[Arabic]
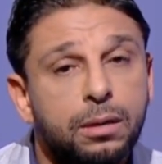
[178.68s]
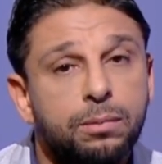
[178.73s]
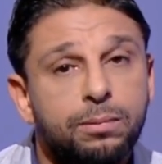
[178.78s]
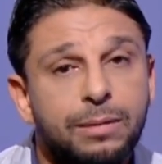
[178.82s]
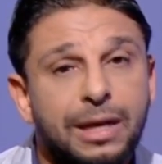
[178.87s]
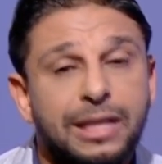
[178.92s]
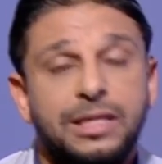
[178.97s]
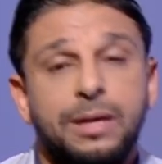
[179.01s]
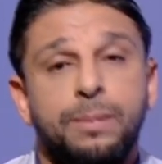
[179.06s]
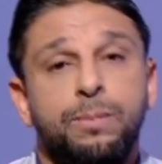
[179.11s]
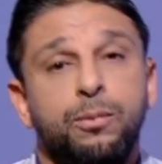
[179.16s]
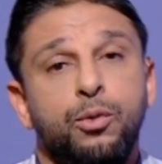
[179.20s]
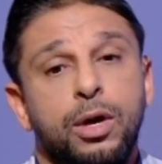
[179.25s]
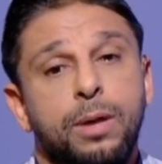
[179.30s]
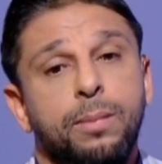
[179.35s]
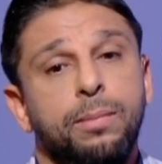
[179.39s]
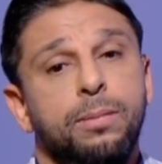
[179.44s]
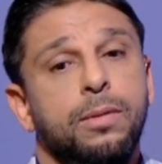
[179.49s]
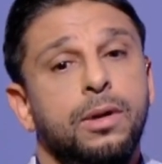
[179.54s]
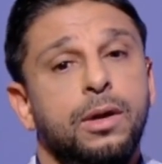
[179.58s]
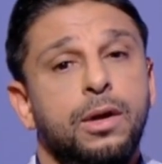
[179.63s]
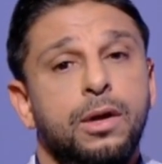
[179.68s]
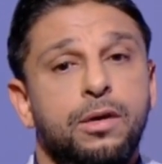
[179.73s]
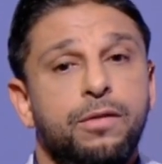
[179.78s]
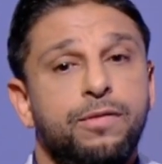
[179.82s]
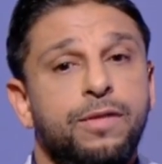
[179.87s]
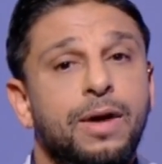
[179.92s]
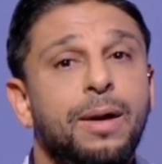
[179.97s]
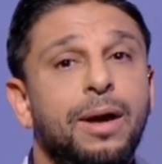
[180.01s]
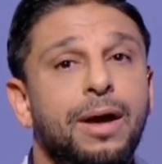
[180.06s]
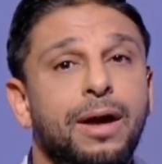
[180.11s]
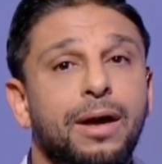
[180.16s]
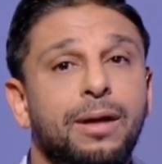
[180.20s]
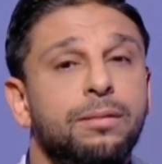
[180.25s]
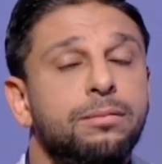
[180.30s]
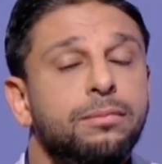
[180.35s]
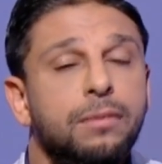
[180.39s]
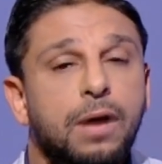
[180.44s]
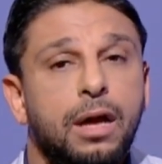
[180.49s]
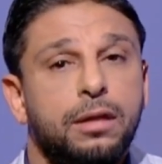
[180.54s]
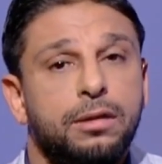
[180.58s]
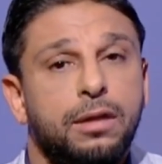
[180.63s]
مكسب مهم
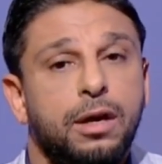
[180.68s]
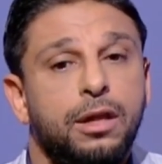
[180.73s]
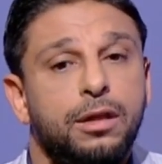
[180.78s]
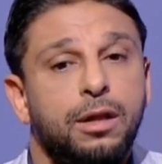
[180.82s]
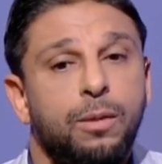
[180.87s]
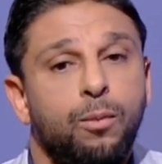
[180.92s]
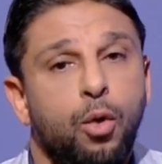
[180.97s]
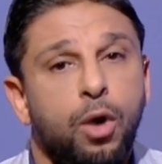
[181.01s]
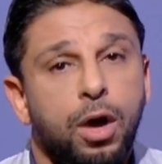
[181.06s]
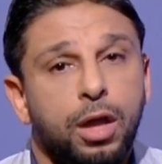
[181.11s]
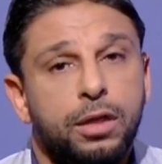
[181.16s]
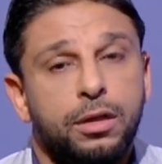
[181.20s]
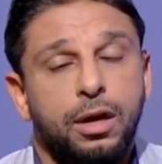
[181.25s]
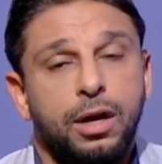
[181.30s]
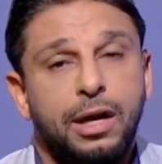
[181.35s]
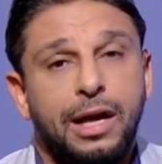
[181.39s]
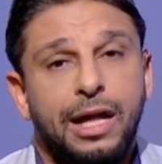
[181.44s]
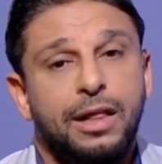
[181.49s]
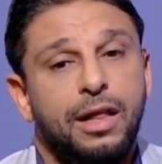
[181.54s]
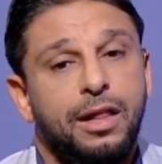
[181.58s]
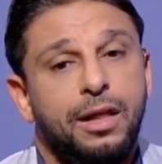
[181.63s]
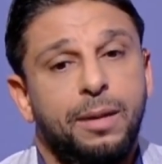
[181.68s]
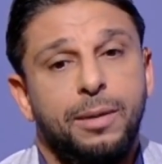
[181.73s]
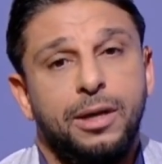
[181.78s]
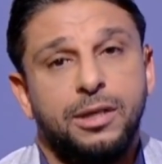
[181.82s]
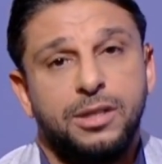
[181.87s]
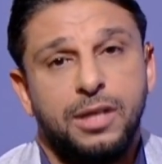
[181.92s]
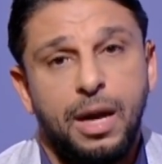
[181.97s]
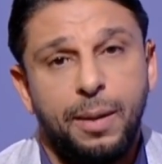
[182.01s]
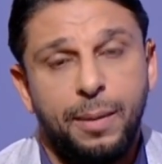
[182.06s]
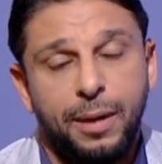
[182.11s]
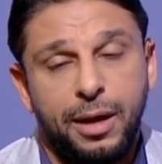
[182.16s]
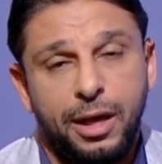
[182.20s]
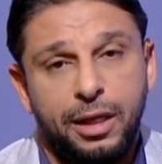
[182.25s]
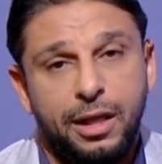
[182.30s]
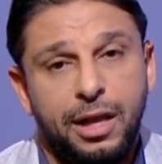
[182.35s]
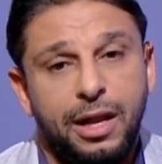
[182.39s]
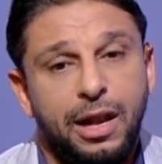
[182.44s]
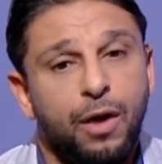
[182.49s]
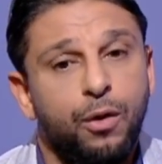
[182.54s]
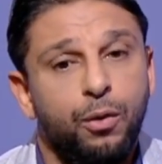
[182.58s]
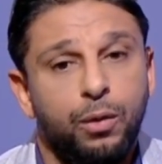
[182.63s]
فاعتقد المخاطره كانت هتبقى صعبه
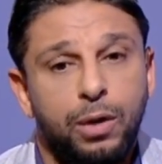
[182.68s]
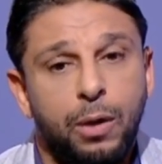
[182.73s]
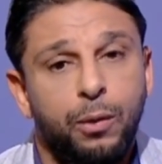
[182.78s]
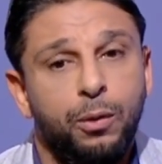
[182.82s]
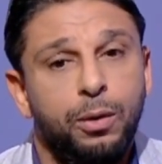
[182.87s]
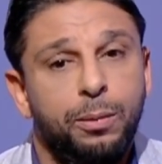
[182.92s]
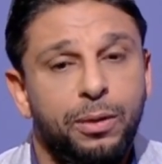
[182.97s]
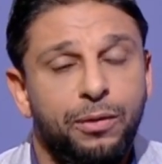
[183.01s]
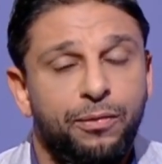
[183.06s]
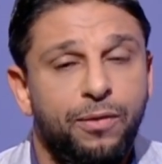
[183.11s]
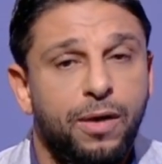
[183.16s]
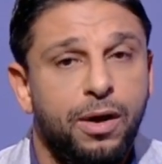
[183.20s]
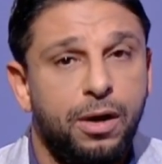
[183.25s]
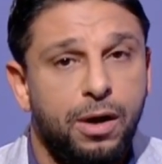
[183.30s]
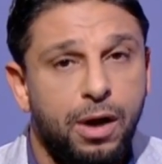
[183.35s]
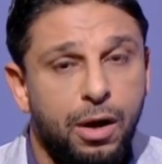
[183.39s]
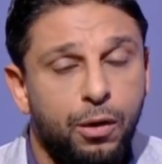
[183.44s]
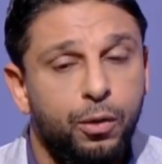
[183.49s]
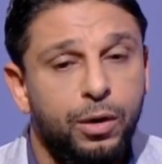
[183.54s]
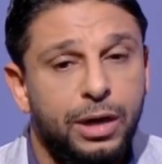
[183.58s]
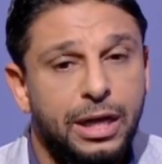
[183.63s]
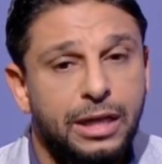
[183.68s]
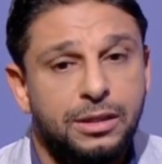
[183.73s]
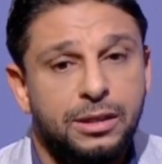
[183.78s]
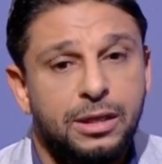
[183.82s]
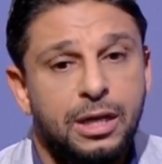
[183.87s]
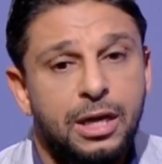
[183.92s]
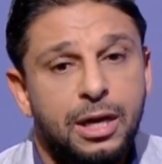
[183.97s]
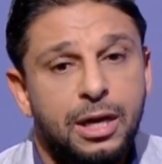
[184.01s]
جدا او لو بيفكروا الناس